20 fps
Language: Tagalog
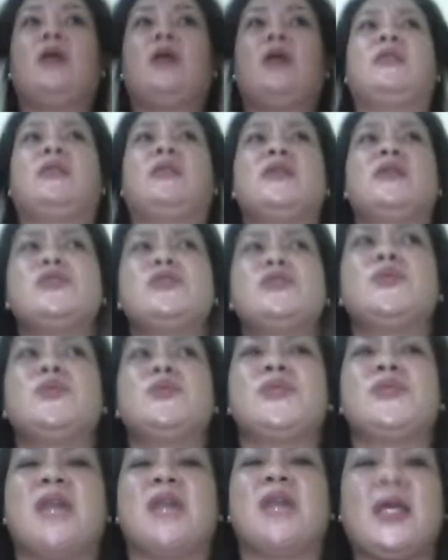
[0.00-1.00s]
There's no
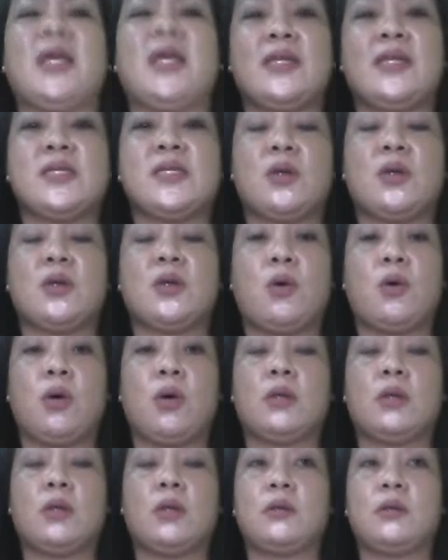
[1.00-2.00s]
sadness at all.
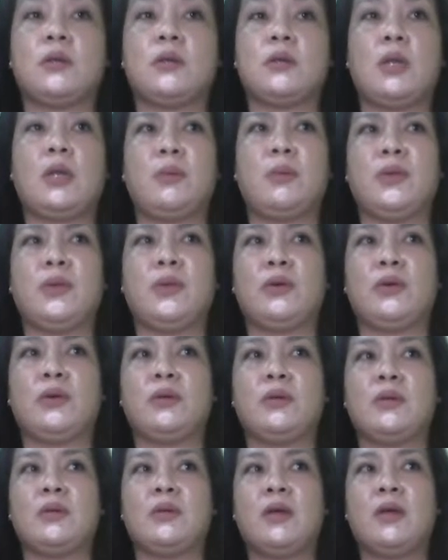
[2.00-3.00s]
Alam mo yon.
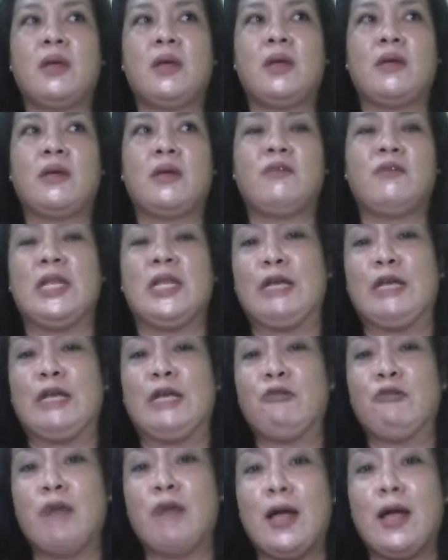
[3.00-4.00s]
Feeling
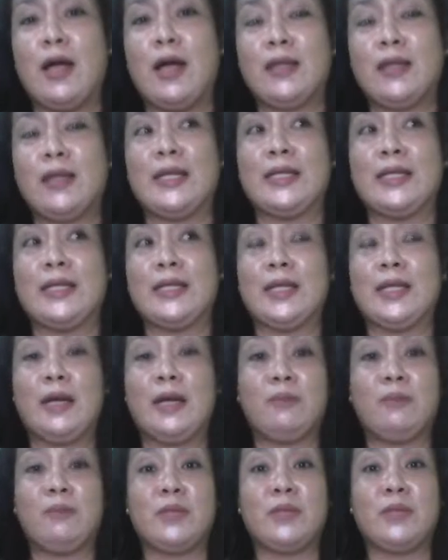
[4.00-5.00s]
ko nga, that
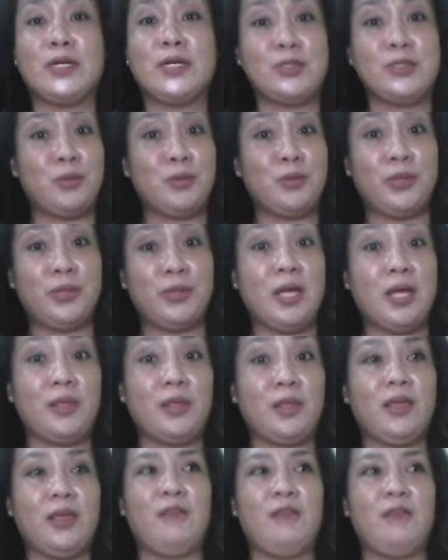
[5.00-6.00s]
time, there's no death.
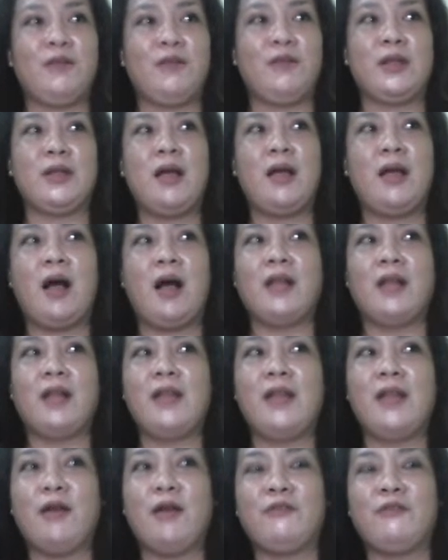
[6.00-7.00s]
Even a
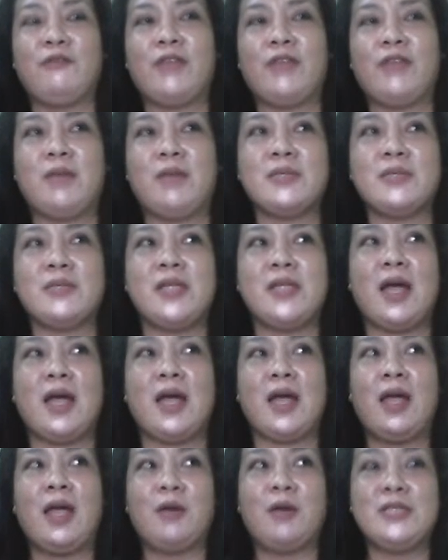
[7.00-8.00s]
lot of times na
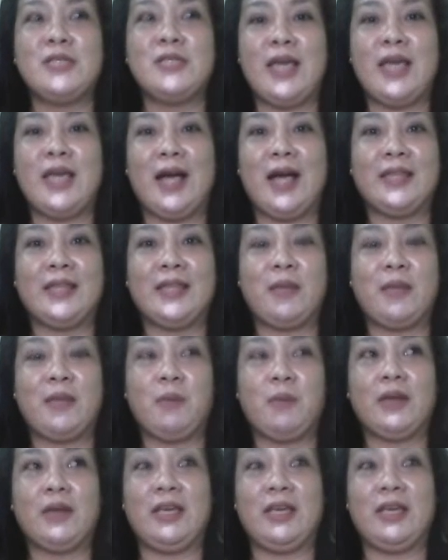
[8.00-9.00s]
si ate, pag
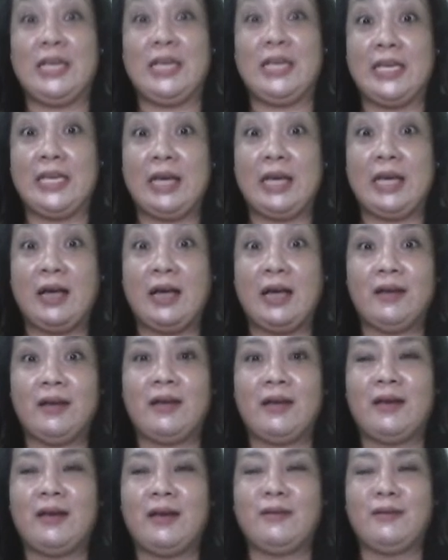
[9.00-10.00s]
hinika na
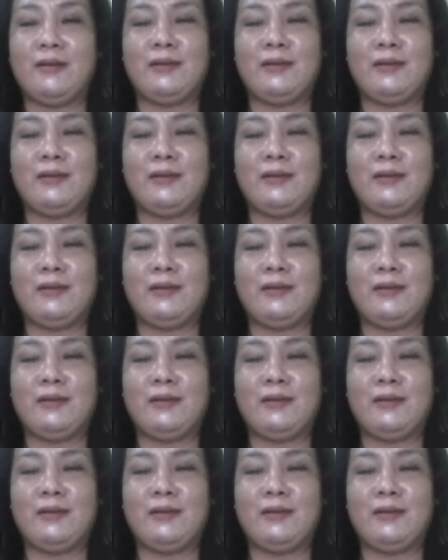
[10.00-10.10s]
yan,